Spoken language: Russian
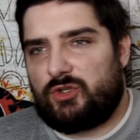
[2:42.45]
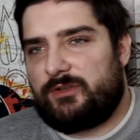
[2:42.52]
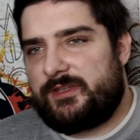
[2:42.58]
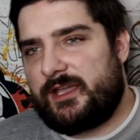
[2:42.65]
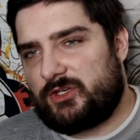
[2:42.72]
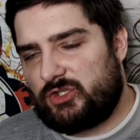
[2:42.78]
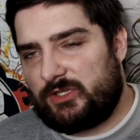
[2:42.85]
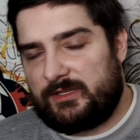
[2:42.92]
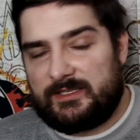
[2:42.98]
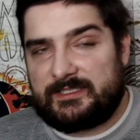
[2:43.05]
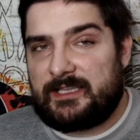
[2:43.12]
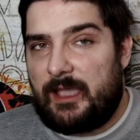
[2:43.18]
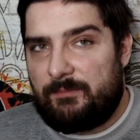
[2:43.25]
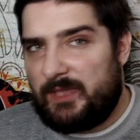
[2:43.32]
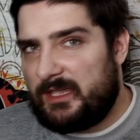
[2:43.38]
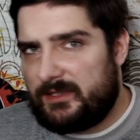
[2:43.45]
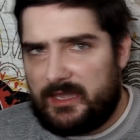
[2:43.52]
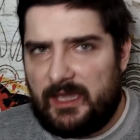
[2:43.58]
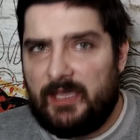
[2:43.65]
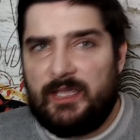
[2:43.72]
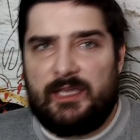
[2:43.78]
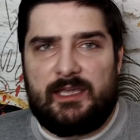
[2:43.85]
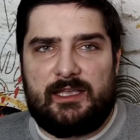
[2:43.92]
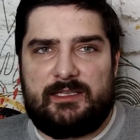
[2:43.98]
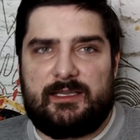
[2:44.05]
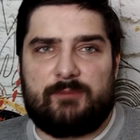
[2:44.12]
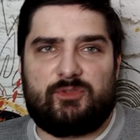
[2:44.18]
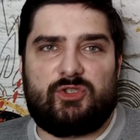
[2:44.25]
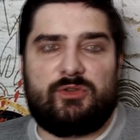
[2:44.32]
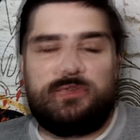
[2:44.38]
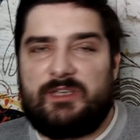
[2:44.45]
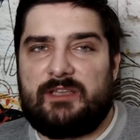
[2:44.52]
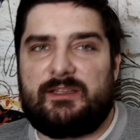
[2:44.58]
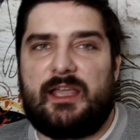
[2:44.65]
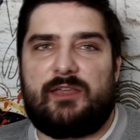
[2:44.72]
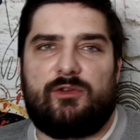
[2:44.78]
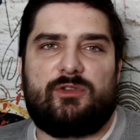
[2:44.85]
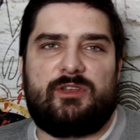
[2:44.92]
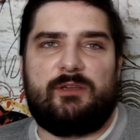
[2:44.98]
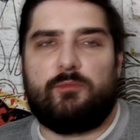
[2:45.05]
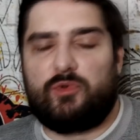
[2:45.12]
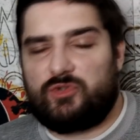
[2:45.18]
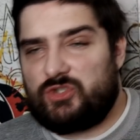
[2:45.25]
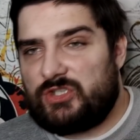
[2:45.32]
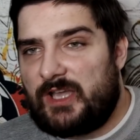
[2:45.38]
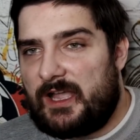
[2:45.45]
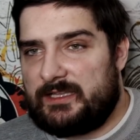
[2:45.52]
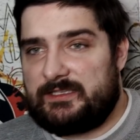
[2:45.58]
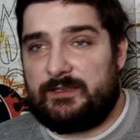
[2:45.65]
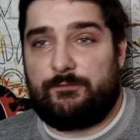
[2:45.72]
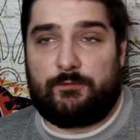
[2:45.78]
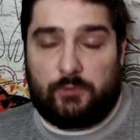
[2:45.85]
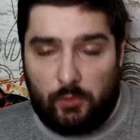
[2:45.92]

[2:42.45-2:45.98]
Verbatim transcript: что держит на скамейке и тем, что не дает ему шансов.